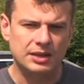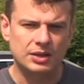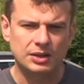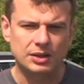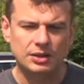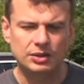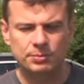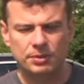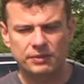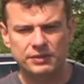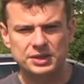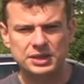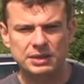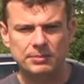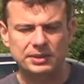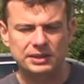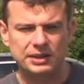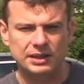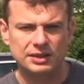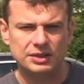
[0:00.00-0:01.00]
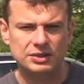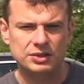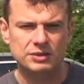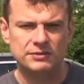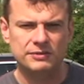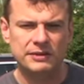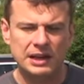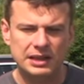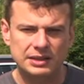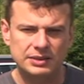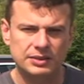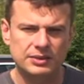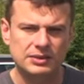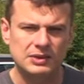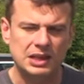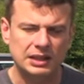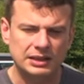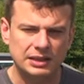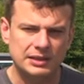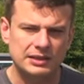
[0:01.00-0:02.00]
i odpowiedź na pytanie, czy warto
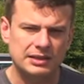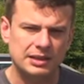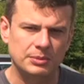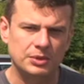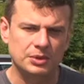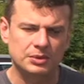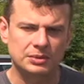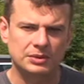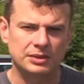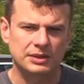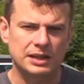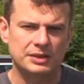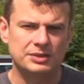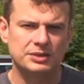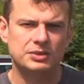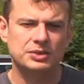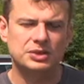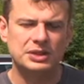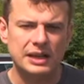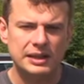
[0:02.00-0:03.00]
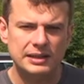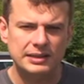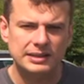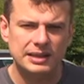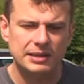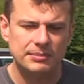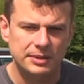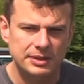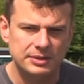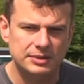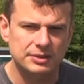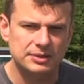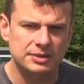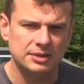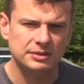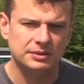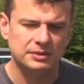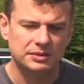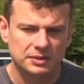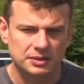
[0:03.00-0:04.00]
za ten samochód dać
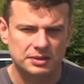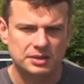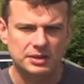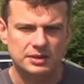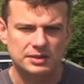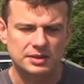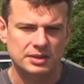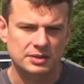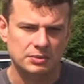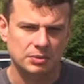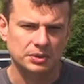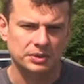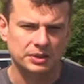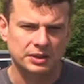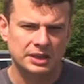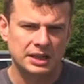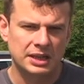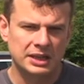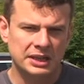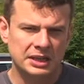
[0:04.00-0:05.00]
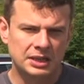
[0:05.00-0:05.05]
450 tysięcy złotych.